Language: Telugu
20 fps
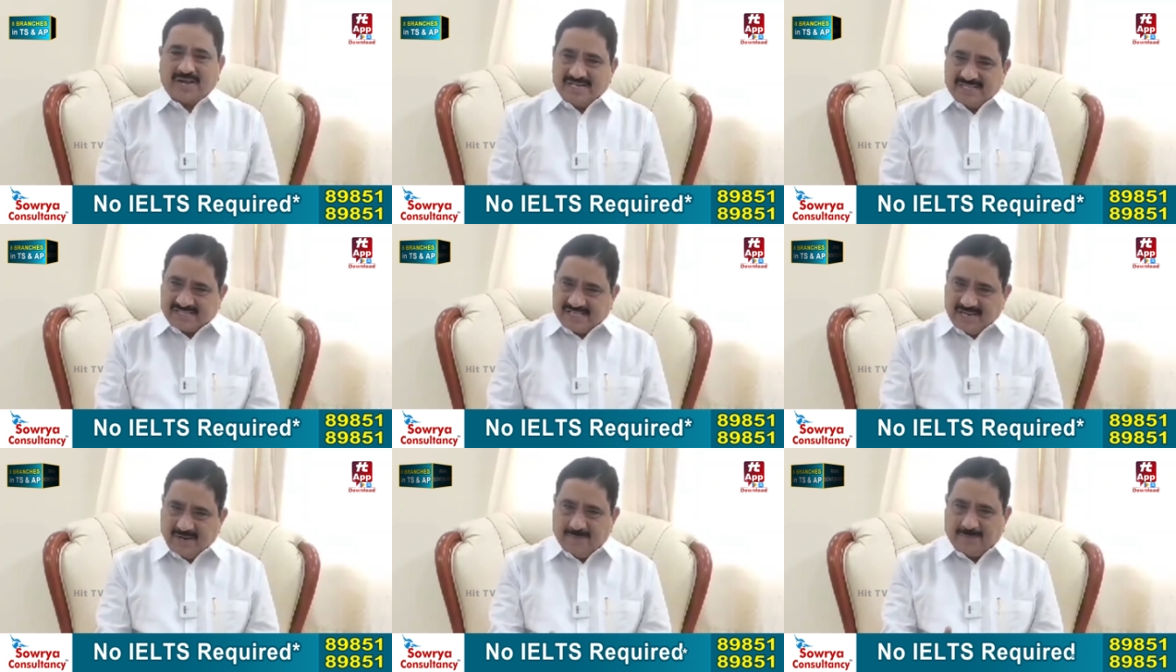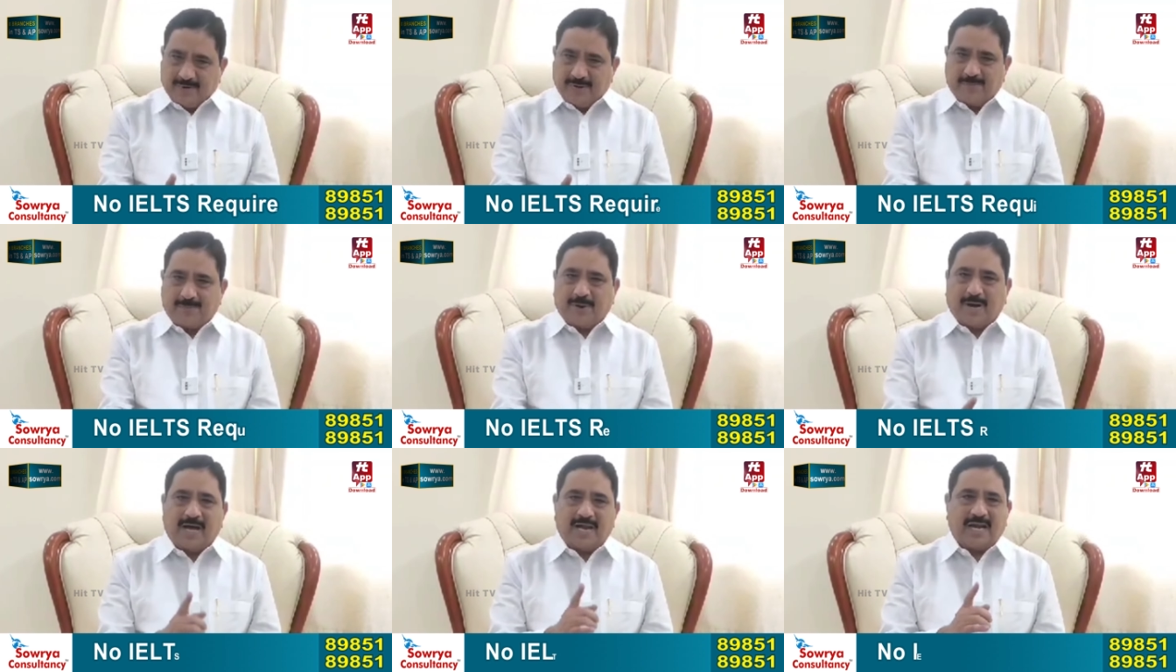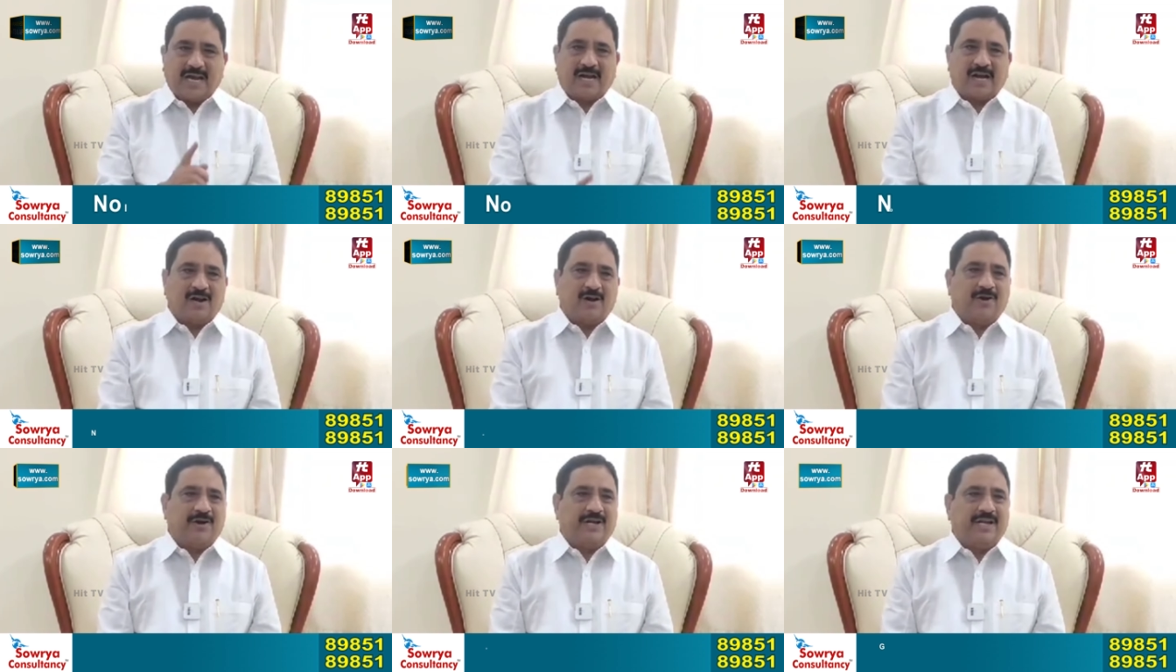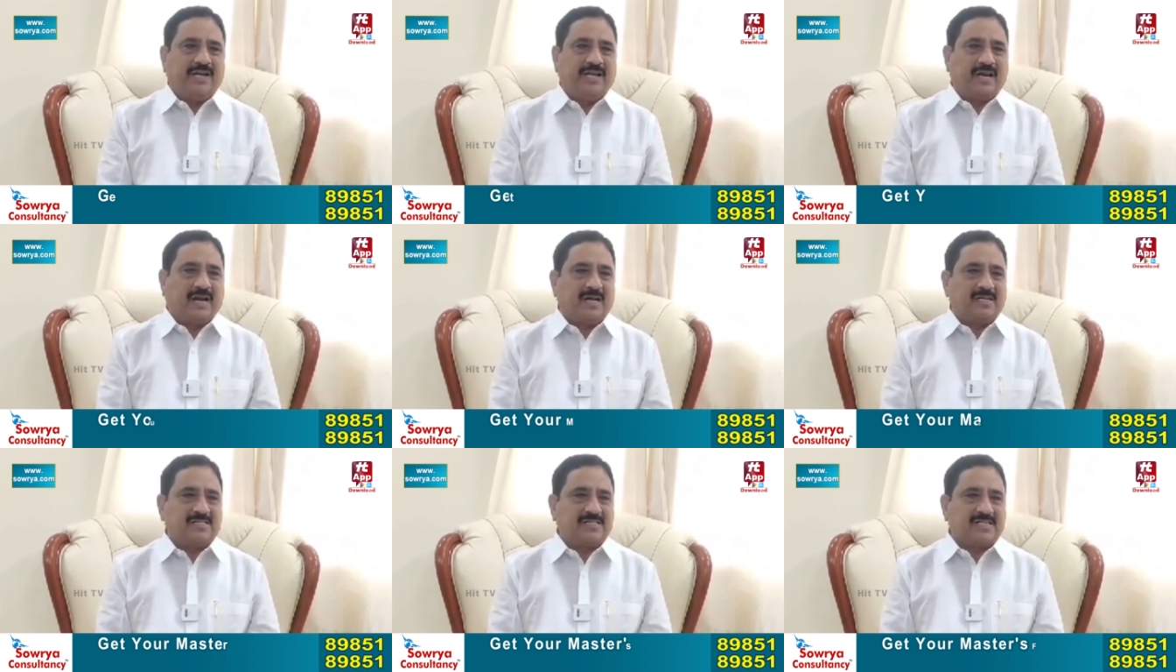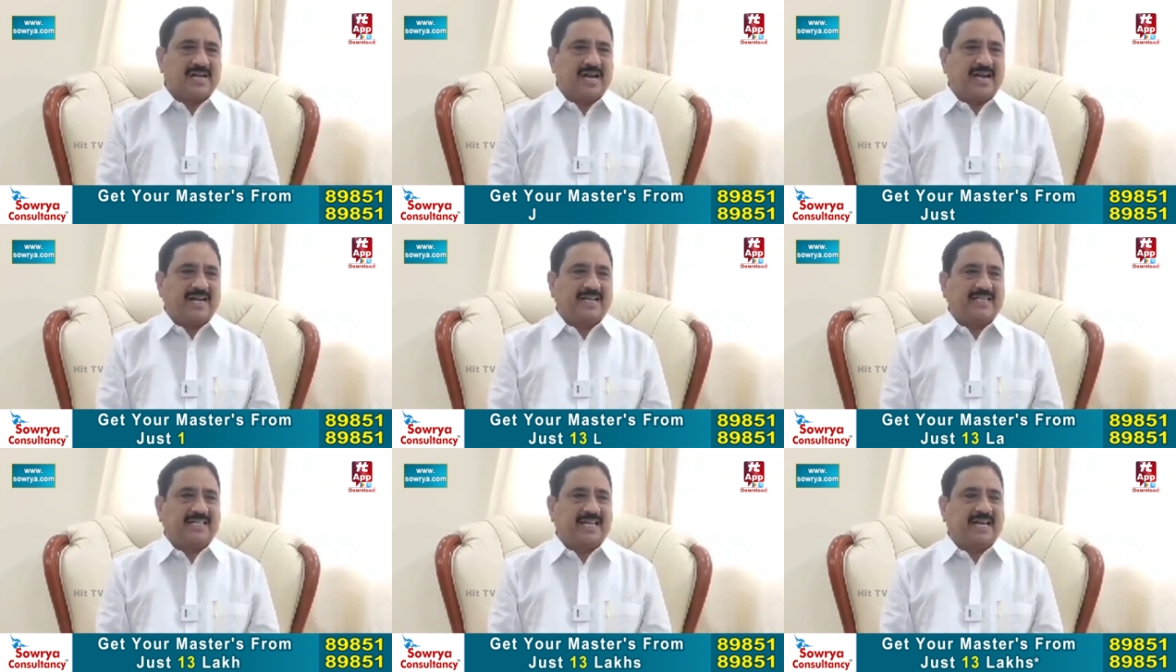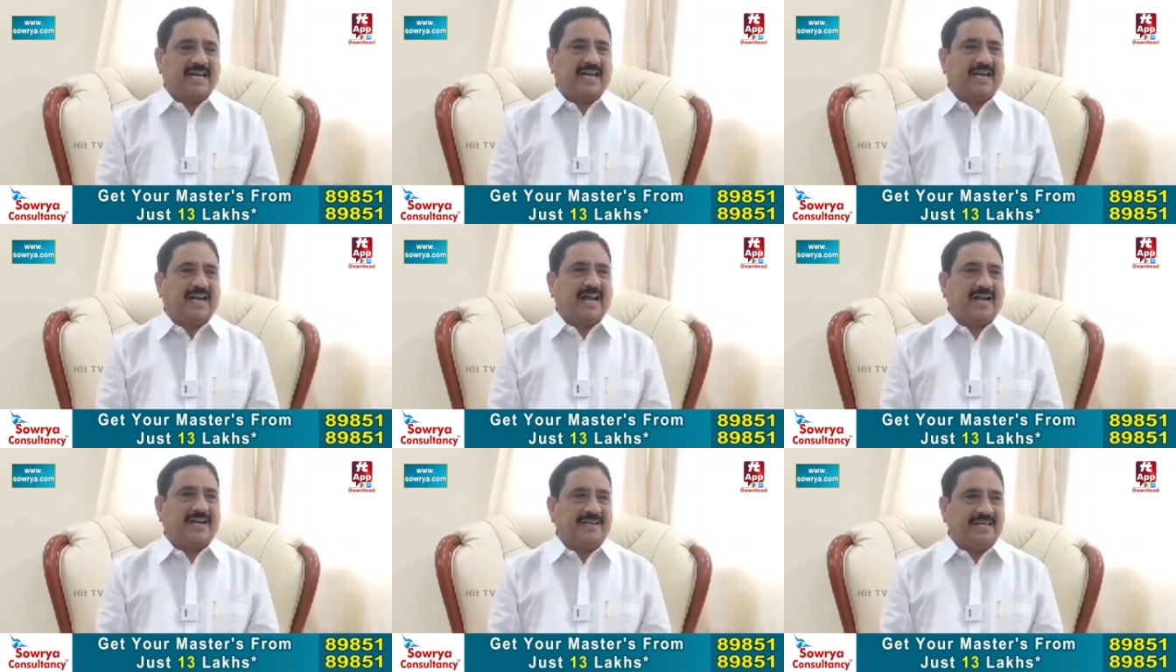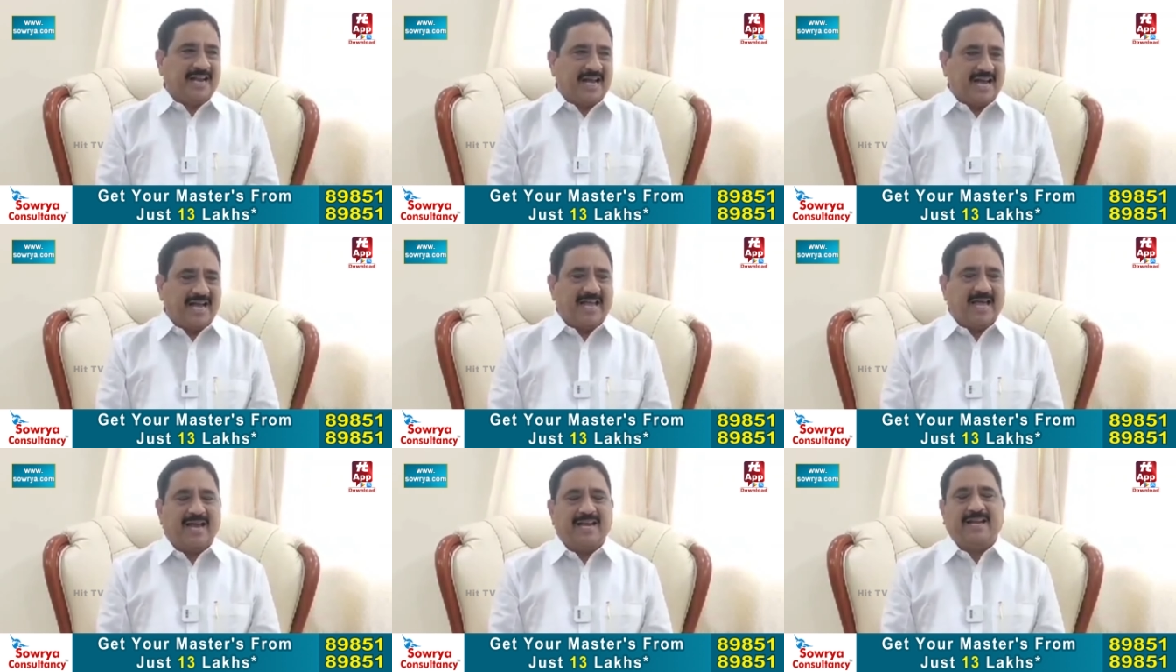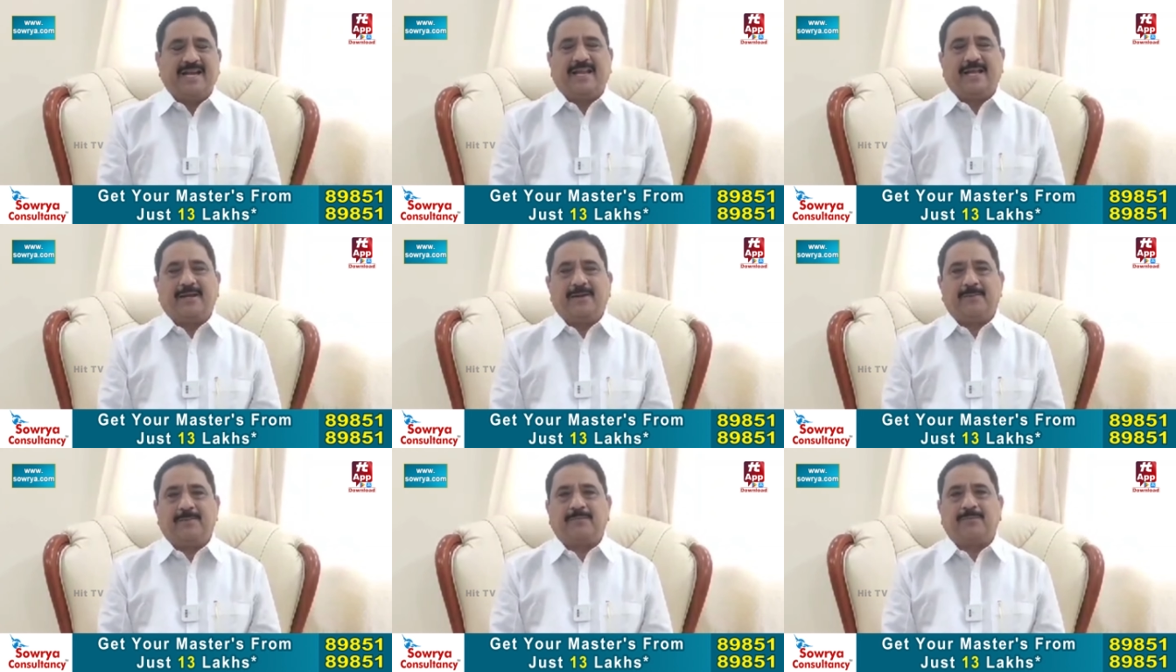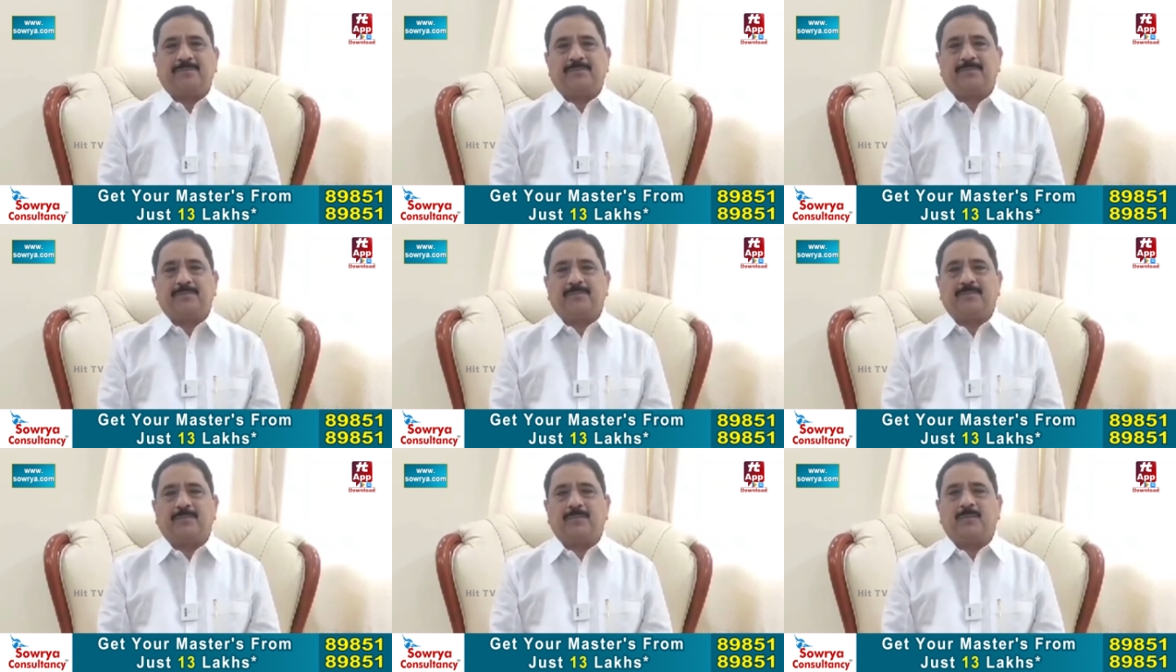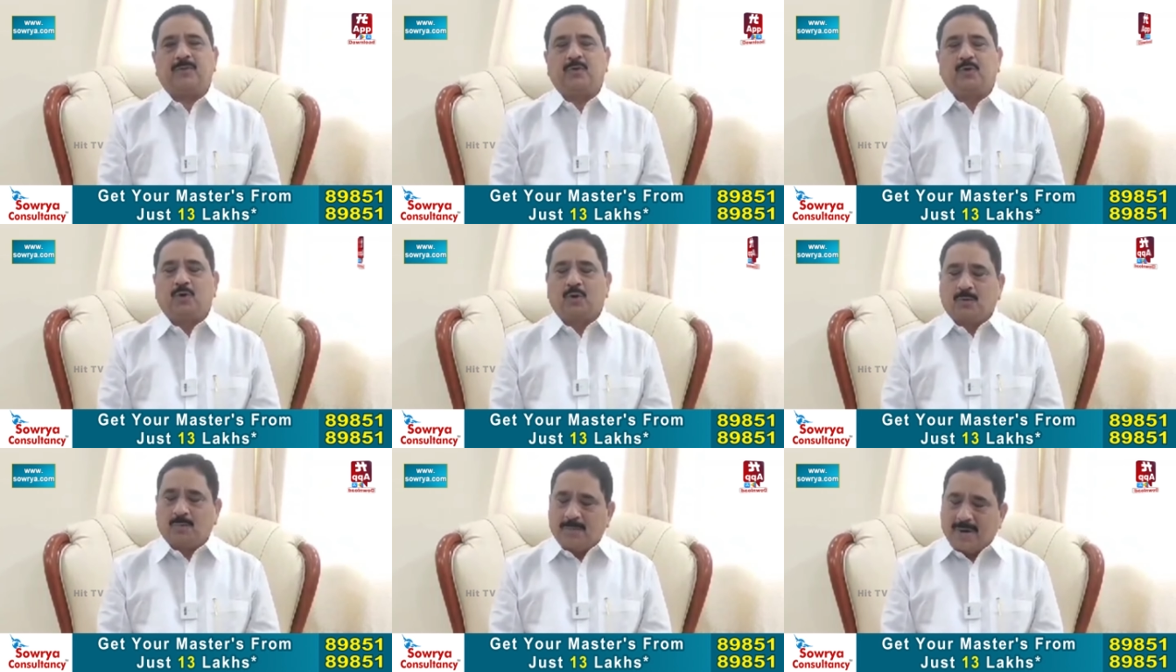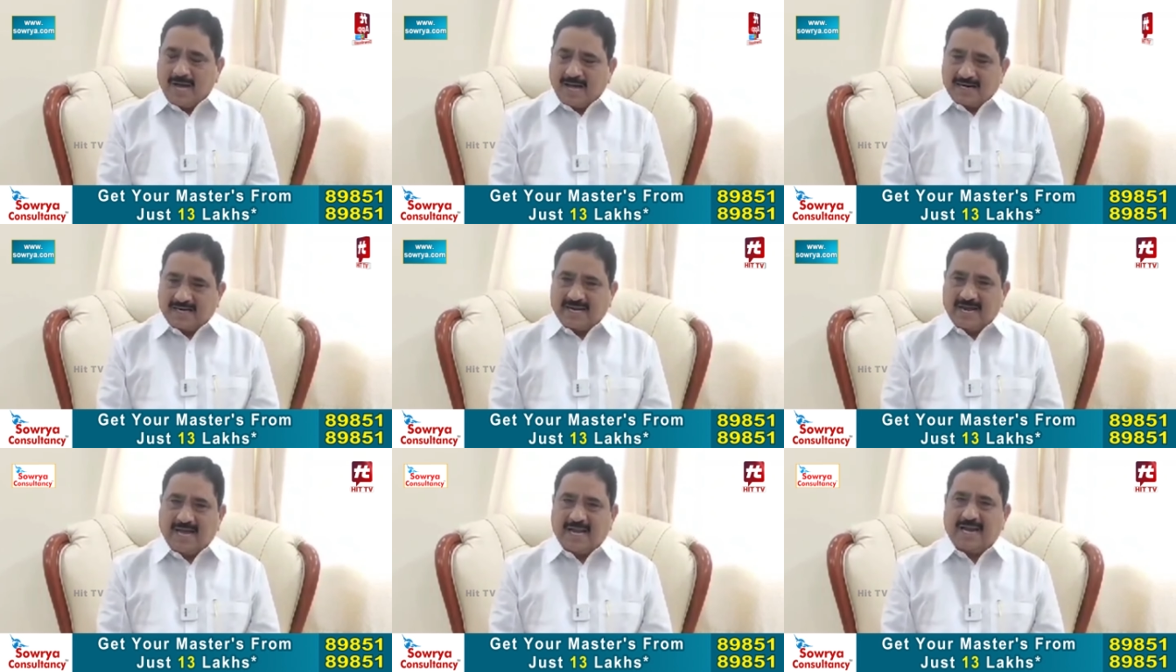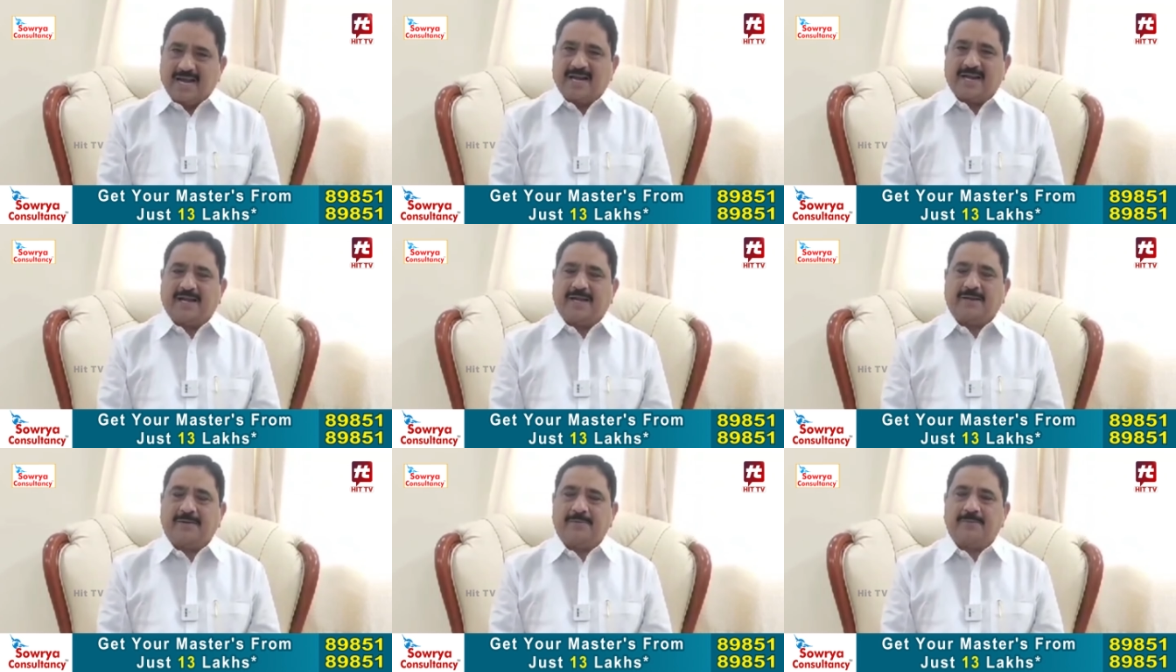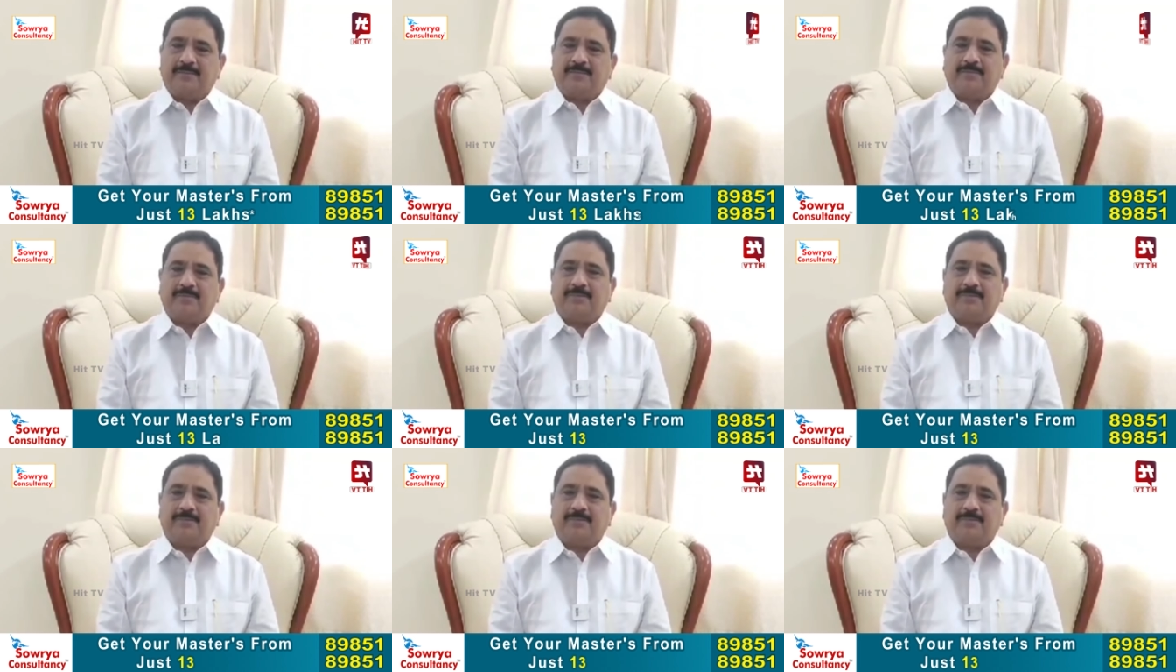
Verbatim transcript: వైసీపీ పాలనలో ఈ రాష్ట్రానికి జరిగిన అన్యాయాన్ని దుర్మార్గాలని